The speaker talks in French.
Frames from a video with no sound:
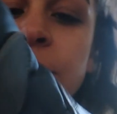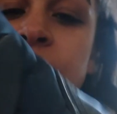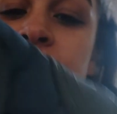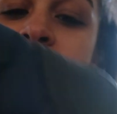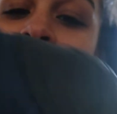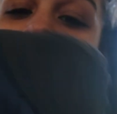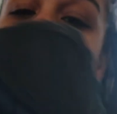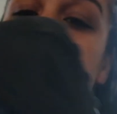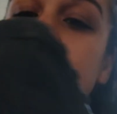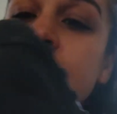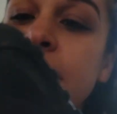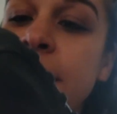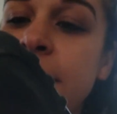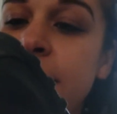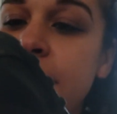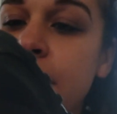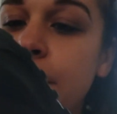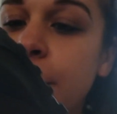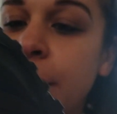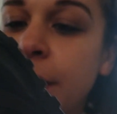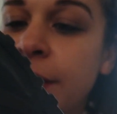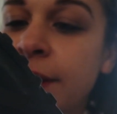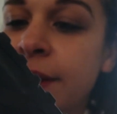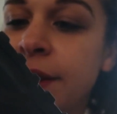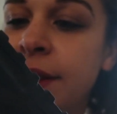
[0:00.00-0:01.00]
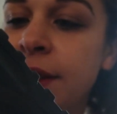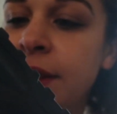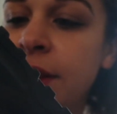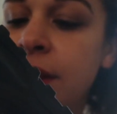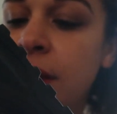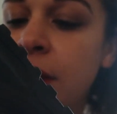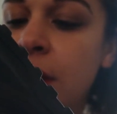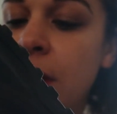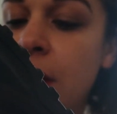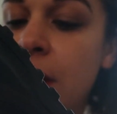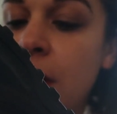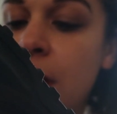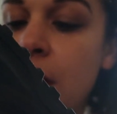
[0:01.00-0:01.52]
que c'est ça, c'est des
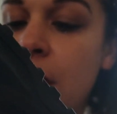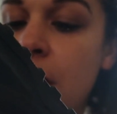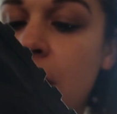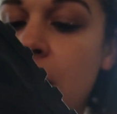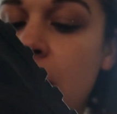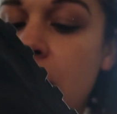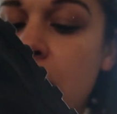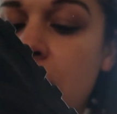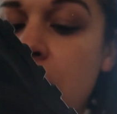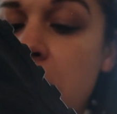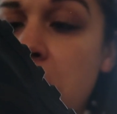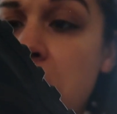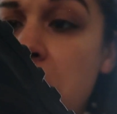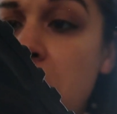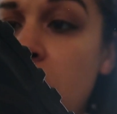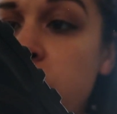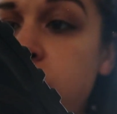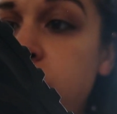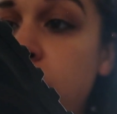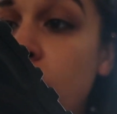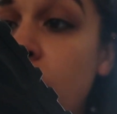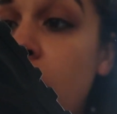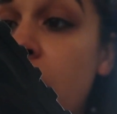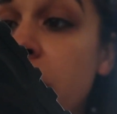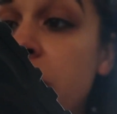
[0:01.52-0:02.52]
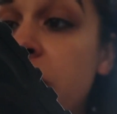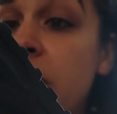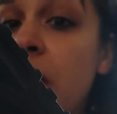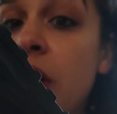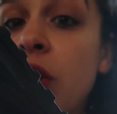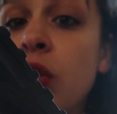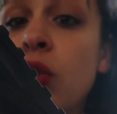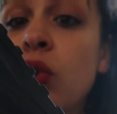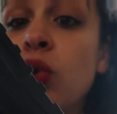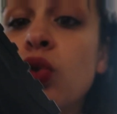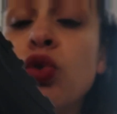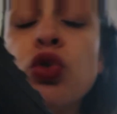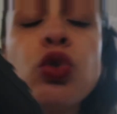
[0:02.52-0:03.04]
après-ski. Euh, pour la
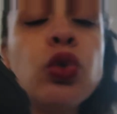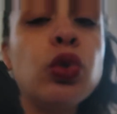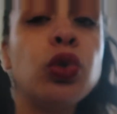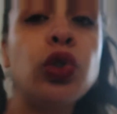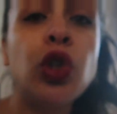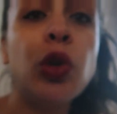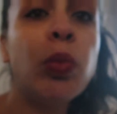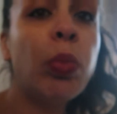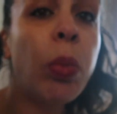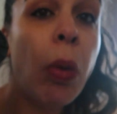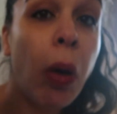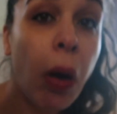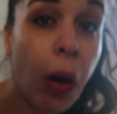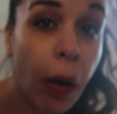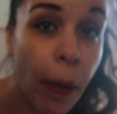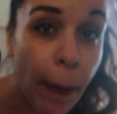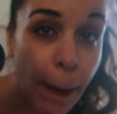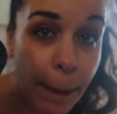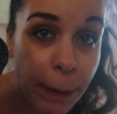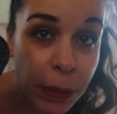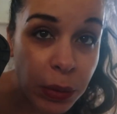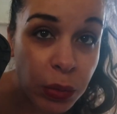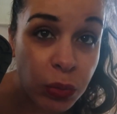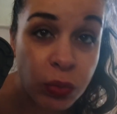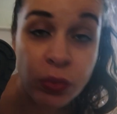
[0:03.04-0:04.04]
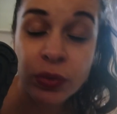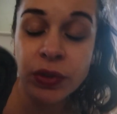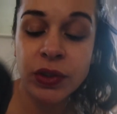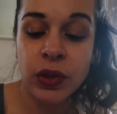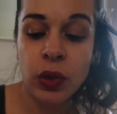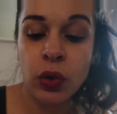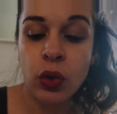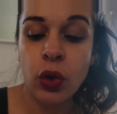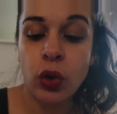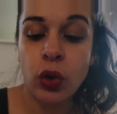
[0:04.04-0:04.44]
taille, je sais pas, mais bon, c'est